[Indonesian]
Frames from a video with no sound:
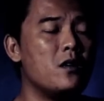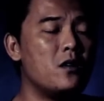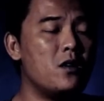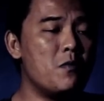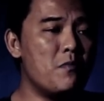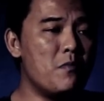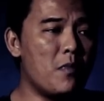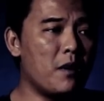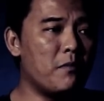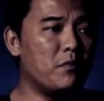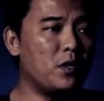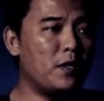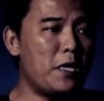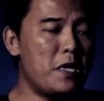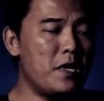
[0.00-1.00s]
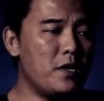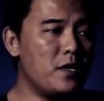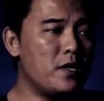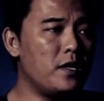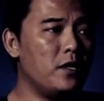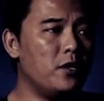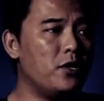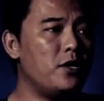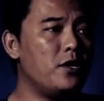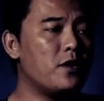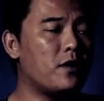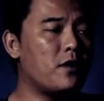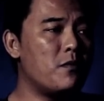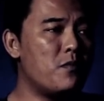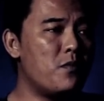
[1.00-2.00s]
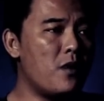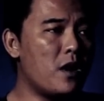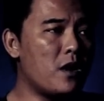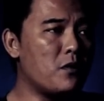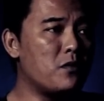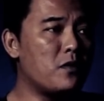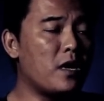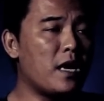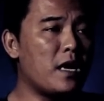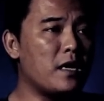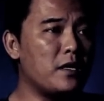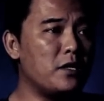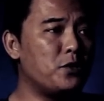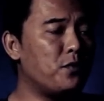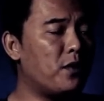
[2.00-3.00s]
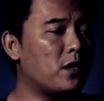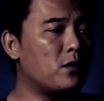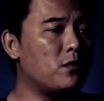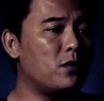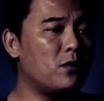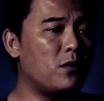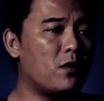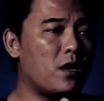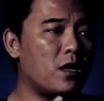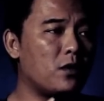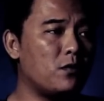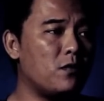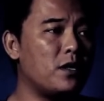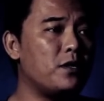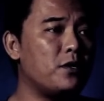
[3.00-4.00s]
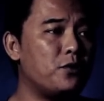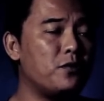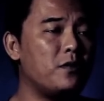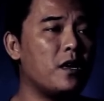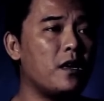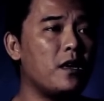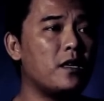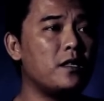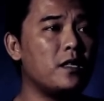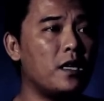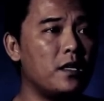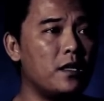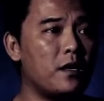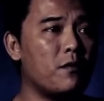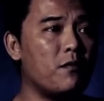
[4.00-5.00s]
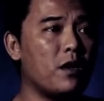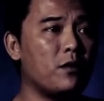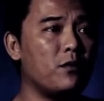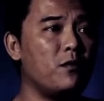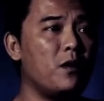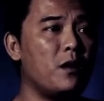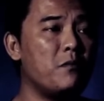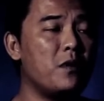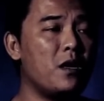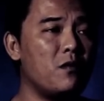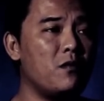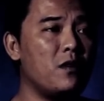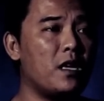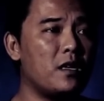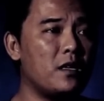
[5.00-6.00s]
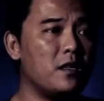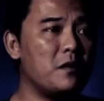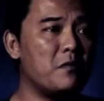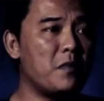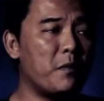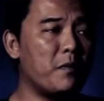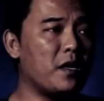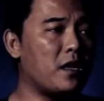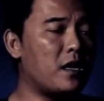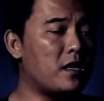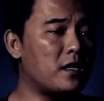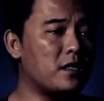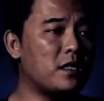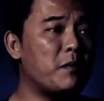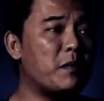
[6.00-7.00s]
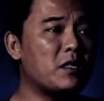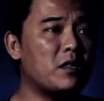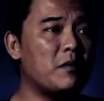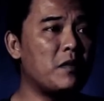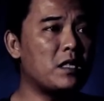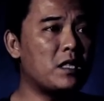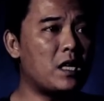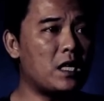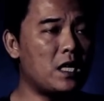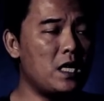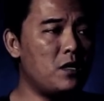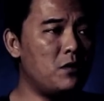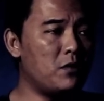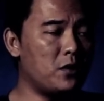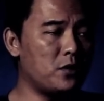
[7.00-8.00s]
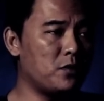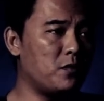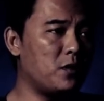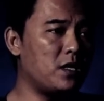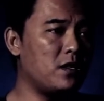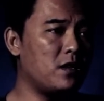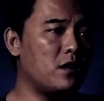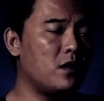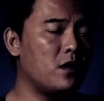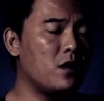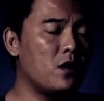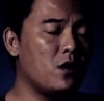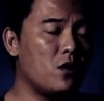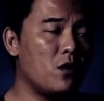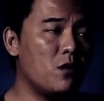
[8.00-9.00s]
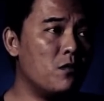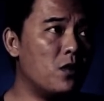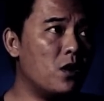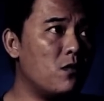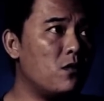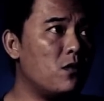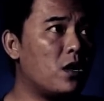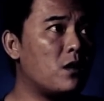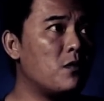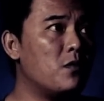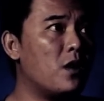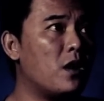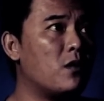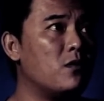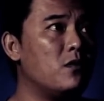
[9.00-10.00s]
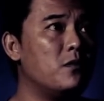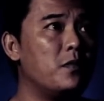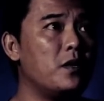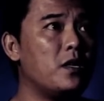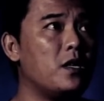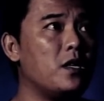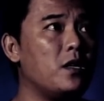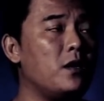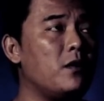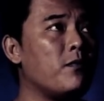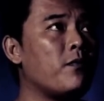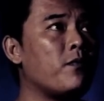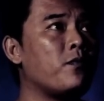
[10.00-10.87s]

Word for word: Demam tinggi, dia kebangun nangis waktu itu orang tuanya juga nggak nyadar waktu Mbak, Wulan demam ya karena sama-sama tertidur semuanya. Mbak Wulan bangun begini,